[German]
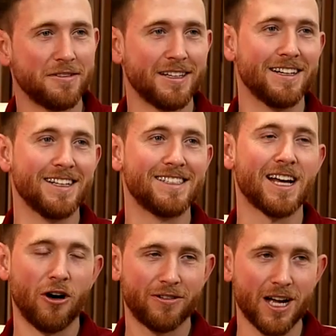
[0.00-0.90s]
finden genau.
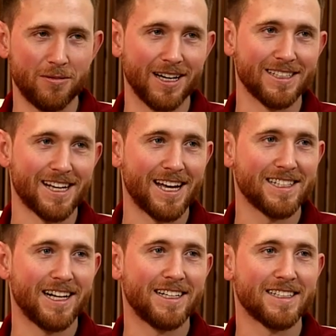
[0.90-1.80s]
ist Aufgabe Ihres
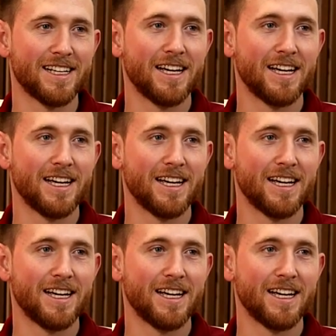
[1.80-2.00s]
Reiseleiters.